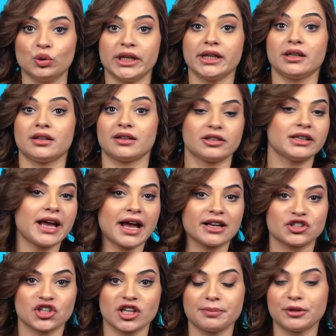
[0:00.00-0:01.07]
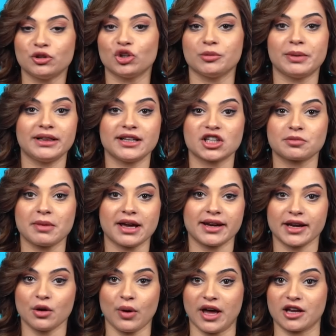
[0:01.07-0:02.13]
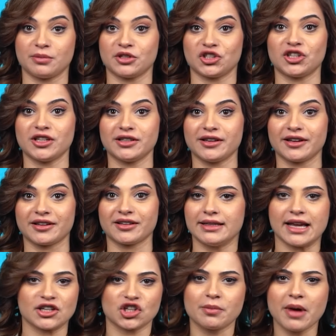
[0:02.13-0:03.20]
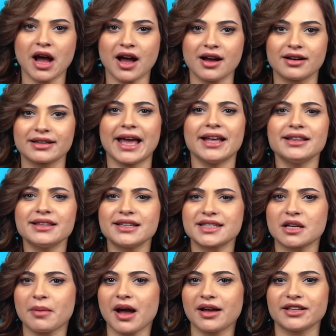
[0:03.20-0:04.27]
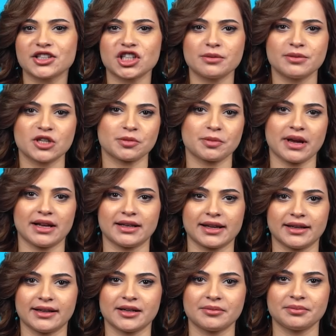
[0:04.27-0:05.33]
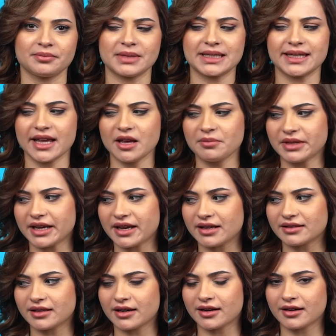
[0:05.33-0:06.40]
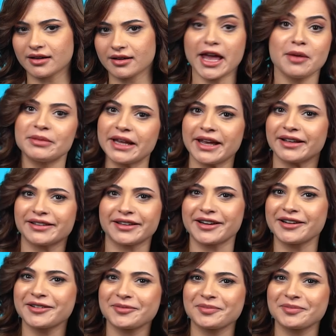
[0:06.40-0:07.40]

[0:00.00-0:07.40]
ولي طلع عن جد بده يبلش معركة وحرب جديدة يا جماعة كأني سمعانة شيء بيشبه الكلام بس إمتى يا ترى إمتى يا ترى